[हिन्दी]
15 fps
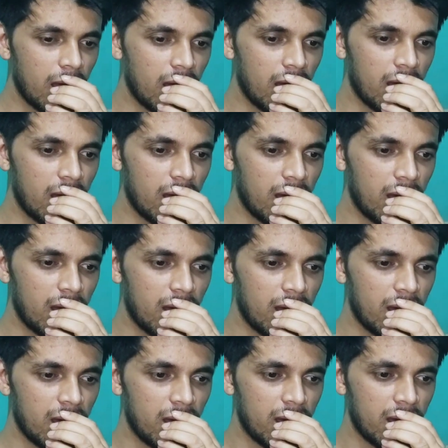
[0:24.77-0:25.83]

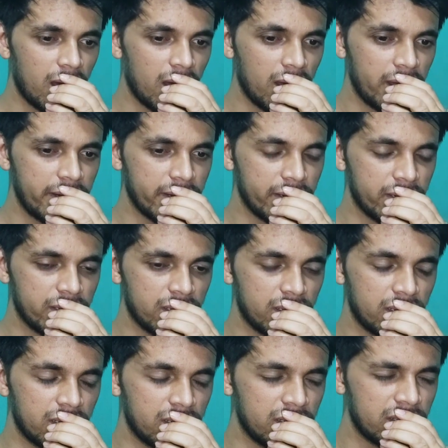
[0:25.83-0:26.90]
और और
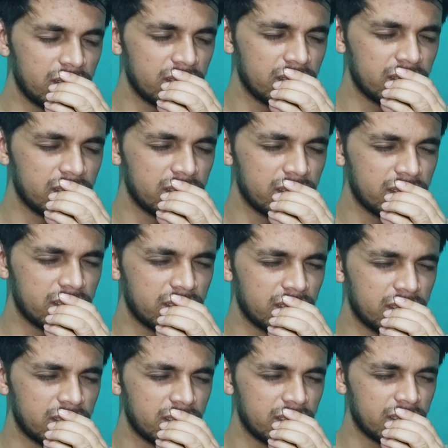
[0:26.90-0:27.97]
और और, और,
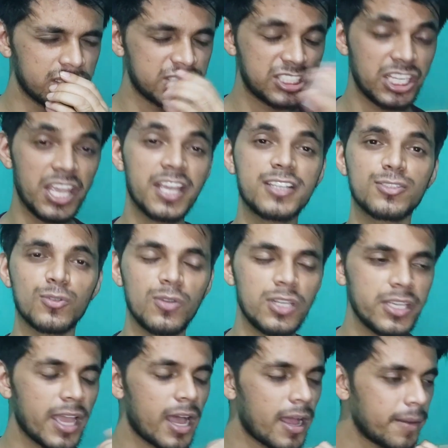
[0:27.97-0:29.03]
और, और शेख सुन
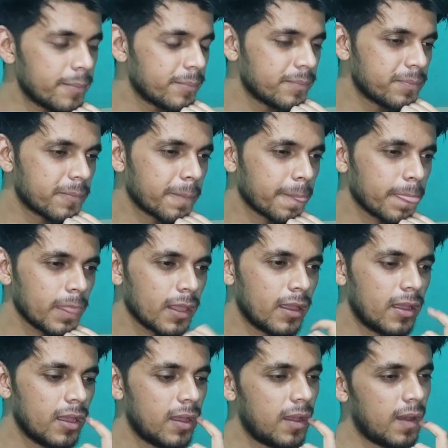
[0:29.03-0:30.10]
लिया
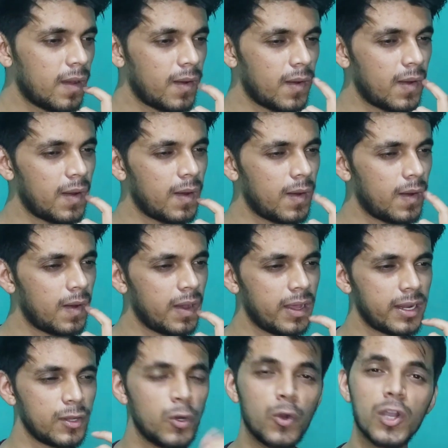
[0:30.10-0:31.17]

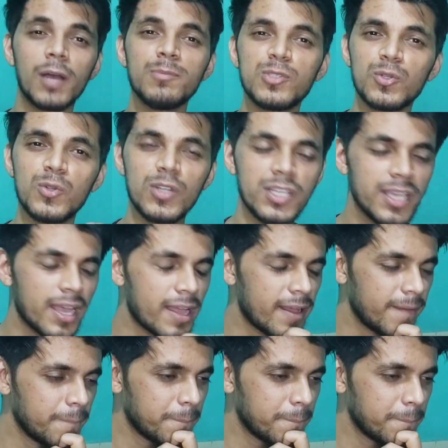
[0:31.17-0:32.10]
और हुक्म सुन लिया